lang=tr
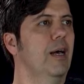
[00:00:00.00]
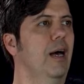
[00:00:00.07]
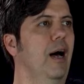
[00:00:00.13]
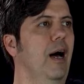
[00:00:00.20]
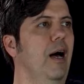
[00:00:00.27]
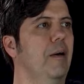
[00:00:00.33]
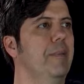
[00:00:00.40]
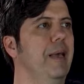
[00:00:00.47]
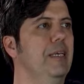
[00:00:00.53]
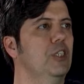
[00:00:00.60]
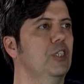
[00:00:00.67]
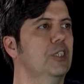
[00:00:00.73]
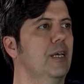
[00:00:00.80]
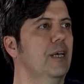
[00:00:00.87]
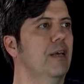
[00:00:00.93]

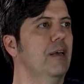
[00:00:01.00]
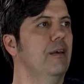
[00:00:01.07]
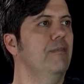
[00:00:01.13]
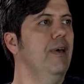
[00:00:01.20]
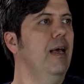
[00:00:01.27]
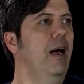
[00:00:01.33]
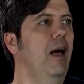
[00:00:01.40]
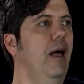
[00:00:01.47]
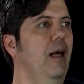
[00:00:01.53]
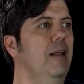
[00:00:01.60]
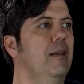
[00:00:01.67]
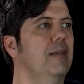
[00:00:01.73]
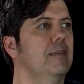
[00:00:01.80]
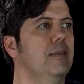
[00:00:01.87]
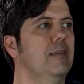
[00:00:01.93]
A5 ve
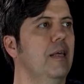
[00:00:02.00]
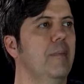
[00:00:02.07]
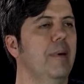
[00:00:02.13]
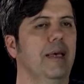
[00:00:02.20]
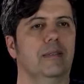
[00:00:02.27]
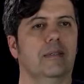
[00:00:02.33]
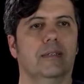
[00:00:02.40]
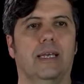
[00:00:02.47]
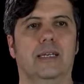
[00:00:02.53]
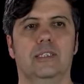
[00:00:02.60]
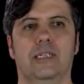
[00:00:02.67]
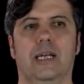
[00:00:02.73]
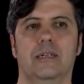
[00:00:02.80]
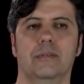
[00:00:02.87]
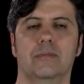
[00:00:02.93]
A6 demektir
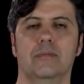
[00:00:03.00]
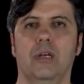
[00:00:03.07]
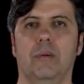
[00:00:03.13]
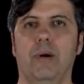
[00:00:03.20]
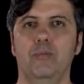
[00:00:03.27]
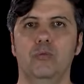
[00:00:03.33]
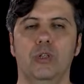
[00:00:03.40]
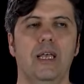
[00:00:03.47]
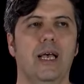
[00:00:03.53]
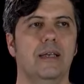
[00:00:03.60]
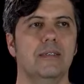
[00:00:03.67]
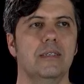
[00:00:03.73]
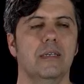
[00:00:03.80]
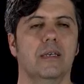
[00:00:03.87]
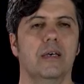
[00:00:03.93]
gençler. Tamam bunu
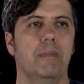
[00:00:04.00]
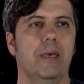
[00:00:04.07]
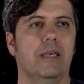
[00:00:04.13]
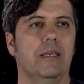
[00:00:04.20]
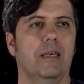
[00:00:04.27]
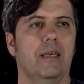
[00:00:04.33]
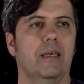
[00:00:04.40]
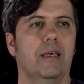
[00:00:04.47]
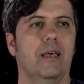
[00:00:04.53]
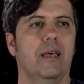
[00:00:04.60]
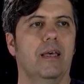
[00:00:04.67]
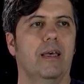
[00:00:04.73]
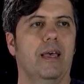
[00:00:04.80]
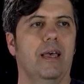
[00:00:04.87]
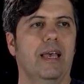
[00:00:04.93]
yazdık. Peki
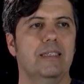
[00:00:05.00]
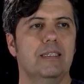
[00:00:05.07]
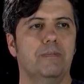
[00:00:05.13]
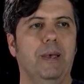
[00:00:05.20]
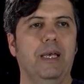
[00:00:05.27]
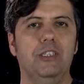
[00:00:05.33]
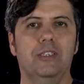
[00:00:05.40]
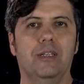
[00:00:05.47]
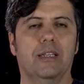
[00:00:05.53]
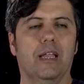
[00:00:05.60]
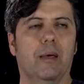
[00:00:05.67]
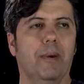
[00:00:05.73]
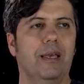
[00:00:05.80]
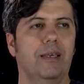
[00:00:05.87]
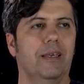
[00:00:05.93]
S5 ne
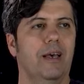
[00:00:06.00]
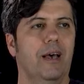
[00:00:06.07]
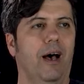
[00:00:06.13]
demek?